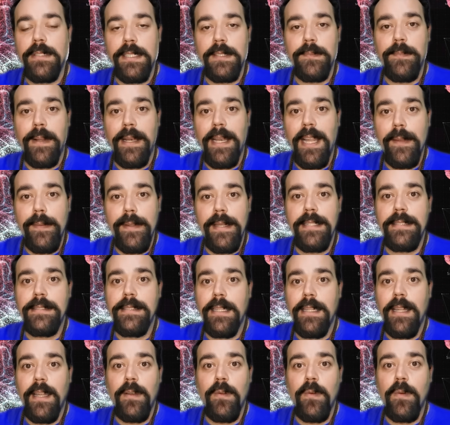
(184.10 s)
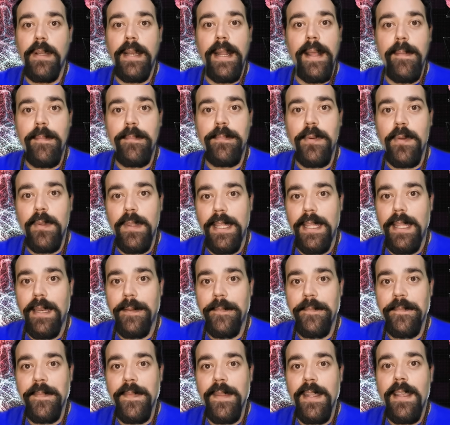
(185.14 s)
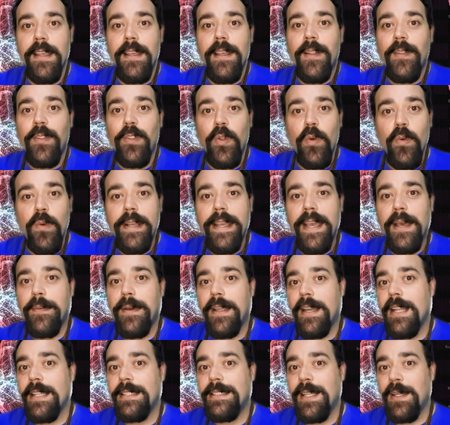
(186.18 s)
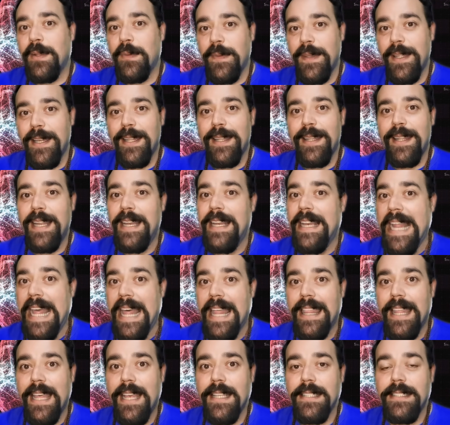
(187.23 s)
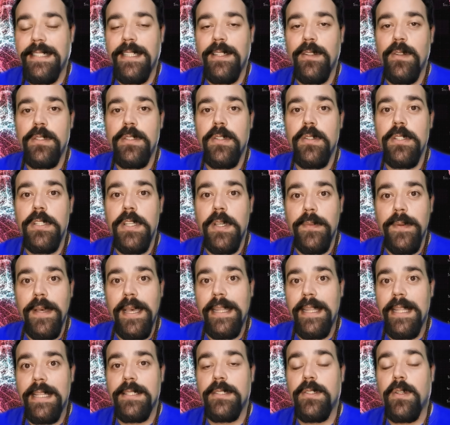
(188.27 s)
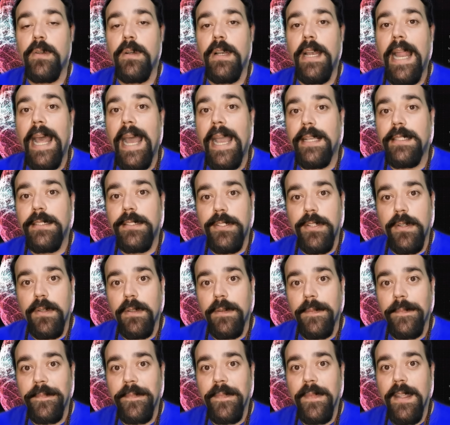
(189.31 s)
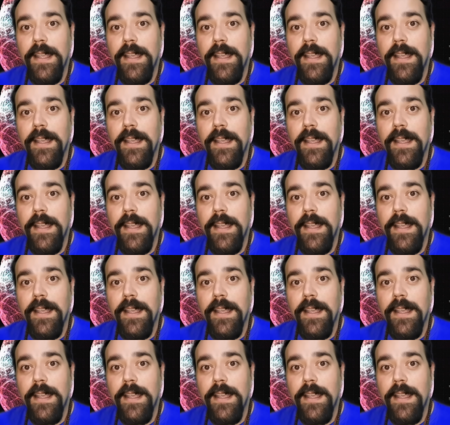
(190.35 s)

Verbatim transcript: nuestras palabras tienen un gran poder, nunca van a servir de nada si no son llevadas con la acción.